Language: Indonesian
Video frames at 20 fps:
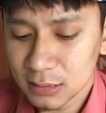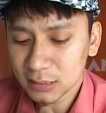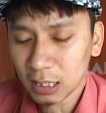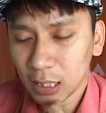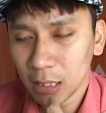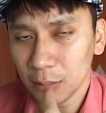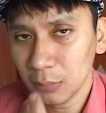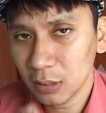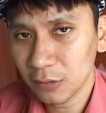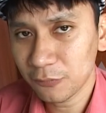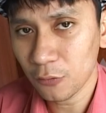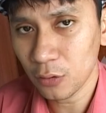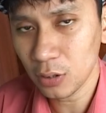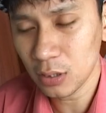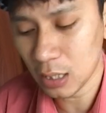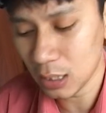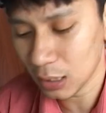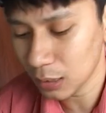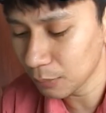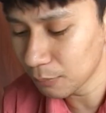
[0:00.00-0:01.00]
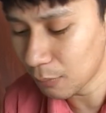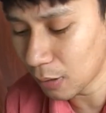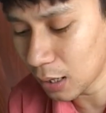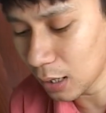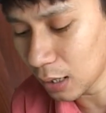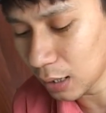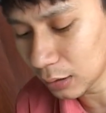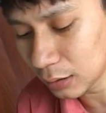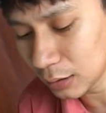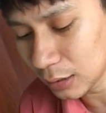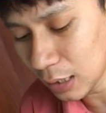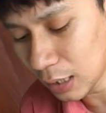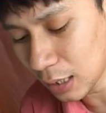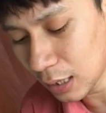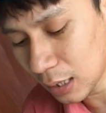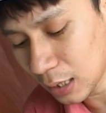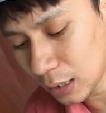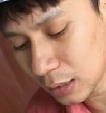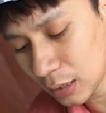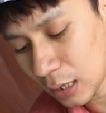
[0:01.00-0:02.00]
Saya akan telepon dari
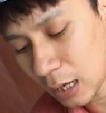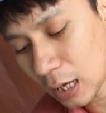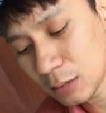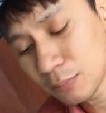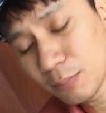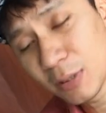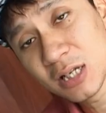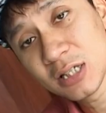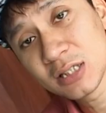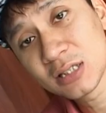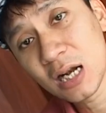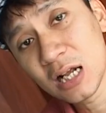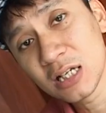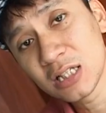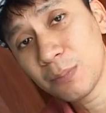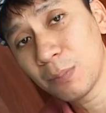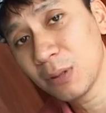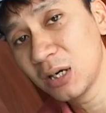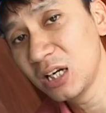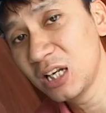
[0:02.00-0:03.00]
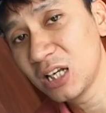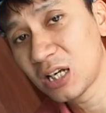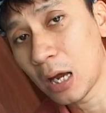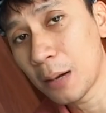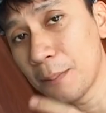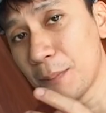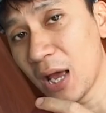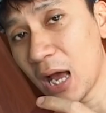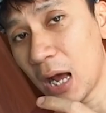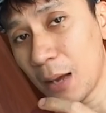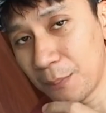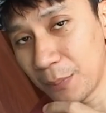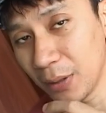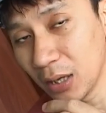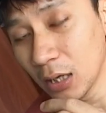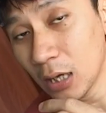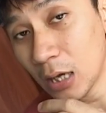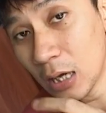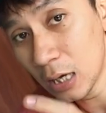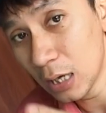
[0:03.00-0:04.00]
bagian administrasi pendidikan BAP
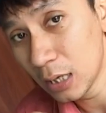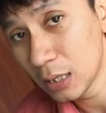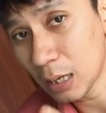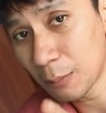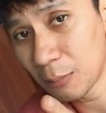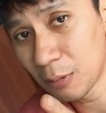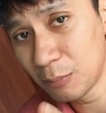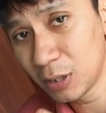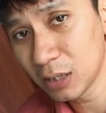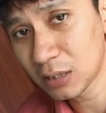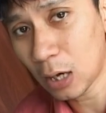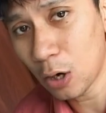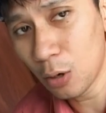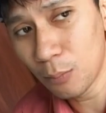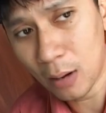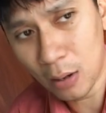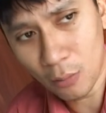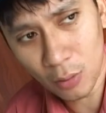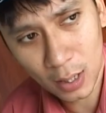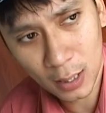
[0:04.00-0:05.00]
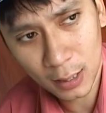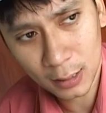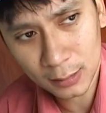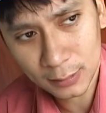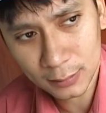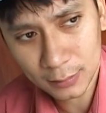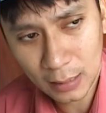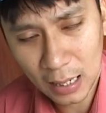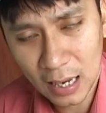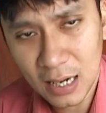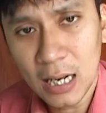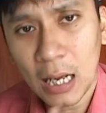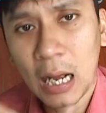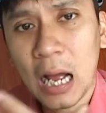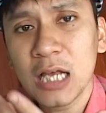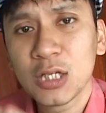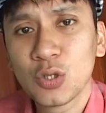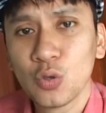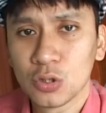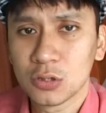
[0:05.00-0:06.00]
yang memberitahu bahwa ada
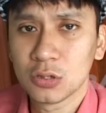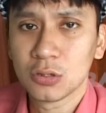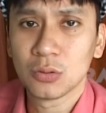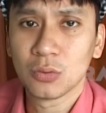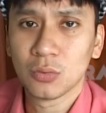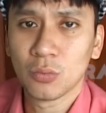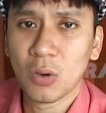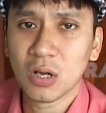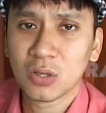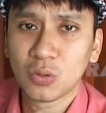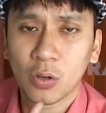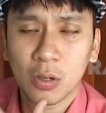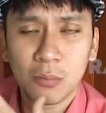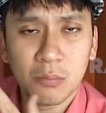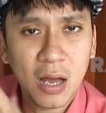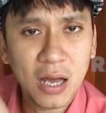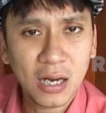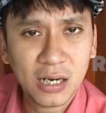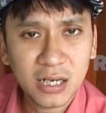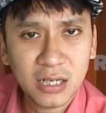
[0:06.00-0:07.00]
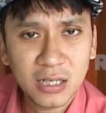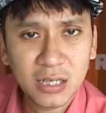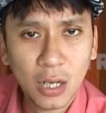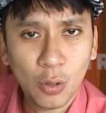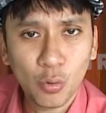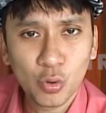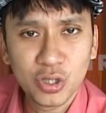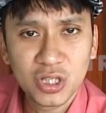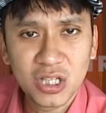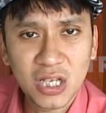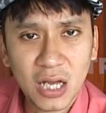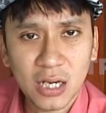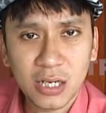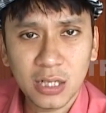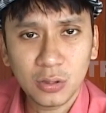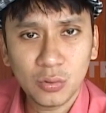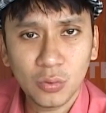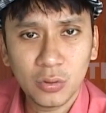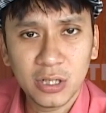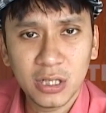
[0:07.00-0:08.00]
kasus Waktu kemarin dia ujian
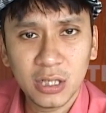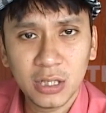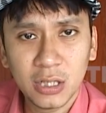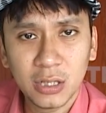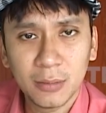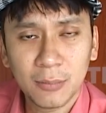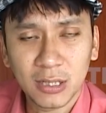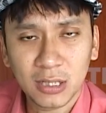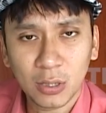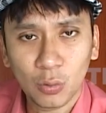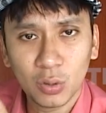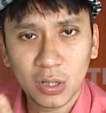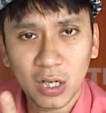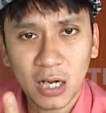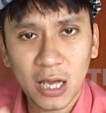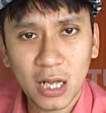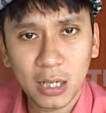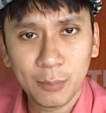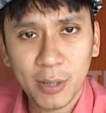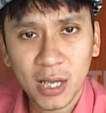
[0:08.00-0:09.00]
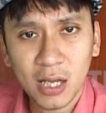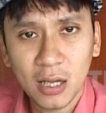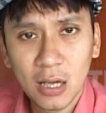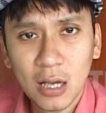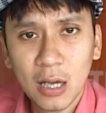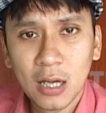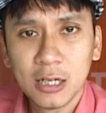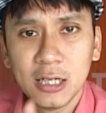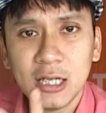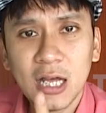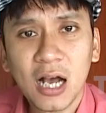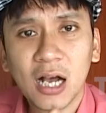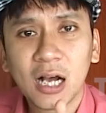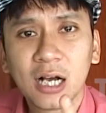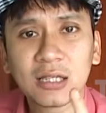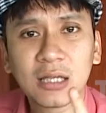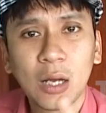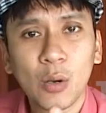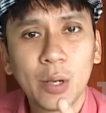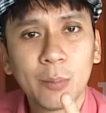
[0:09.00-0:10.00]
itu di mata kuliah KLB, dia
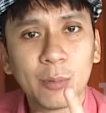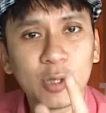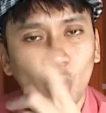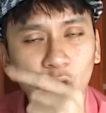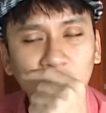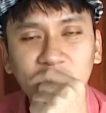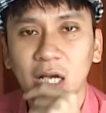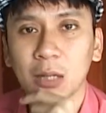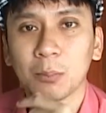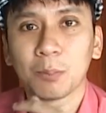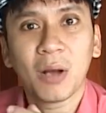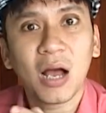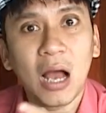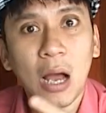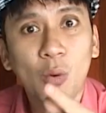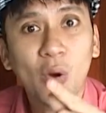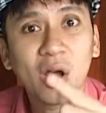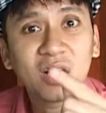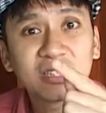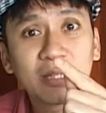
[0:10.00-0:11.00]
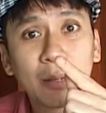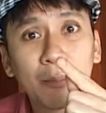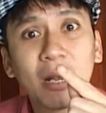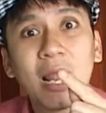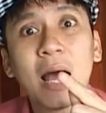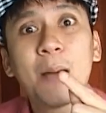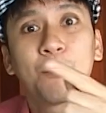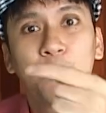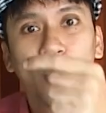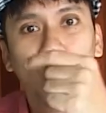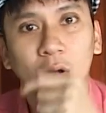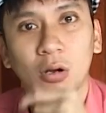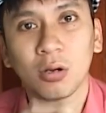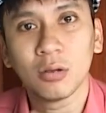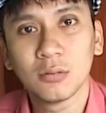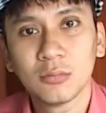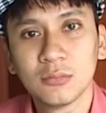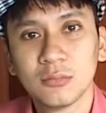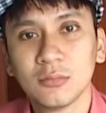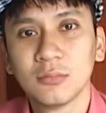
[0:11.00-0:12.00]
ketahuan menyontek, pengawasnya melapor.
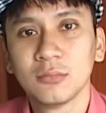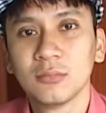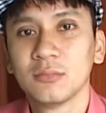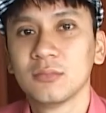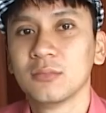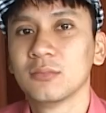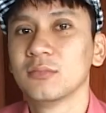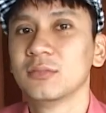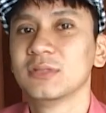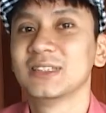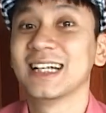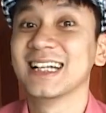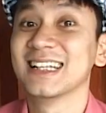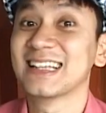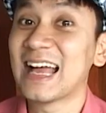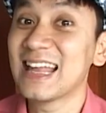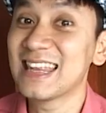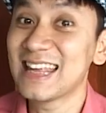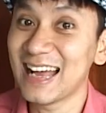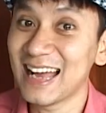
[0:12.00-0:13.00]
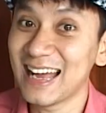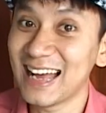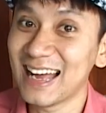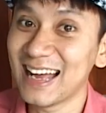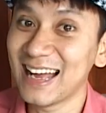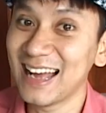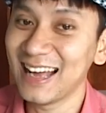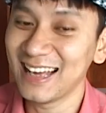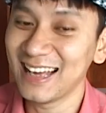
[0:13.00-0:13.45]
Ceritanya.